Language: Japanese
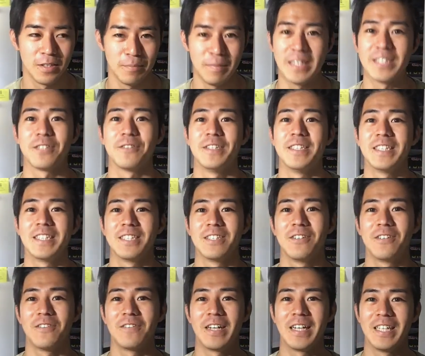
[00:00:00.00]
初日
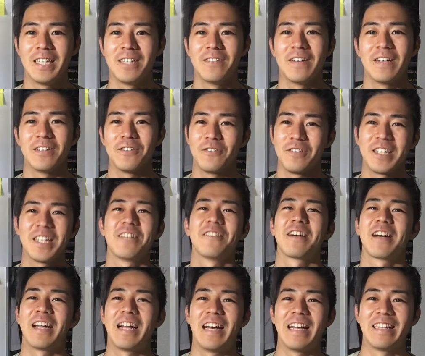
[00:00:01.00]
の割には乗れたの
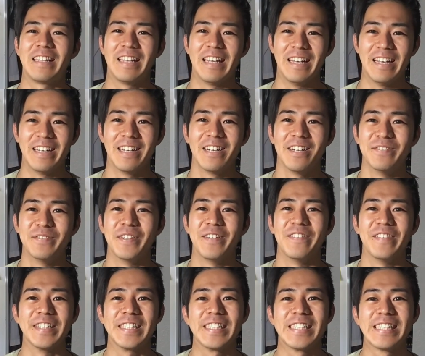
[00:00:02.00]
かなって思い
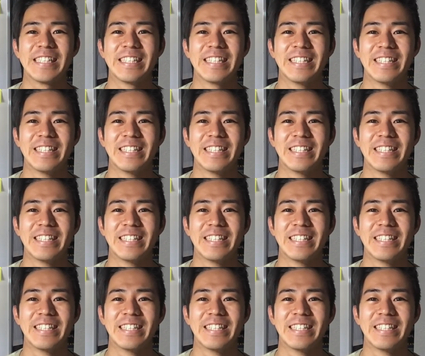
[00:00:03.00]
ます。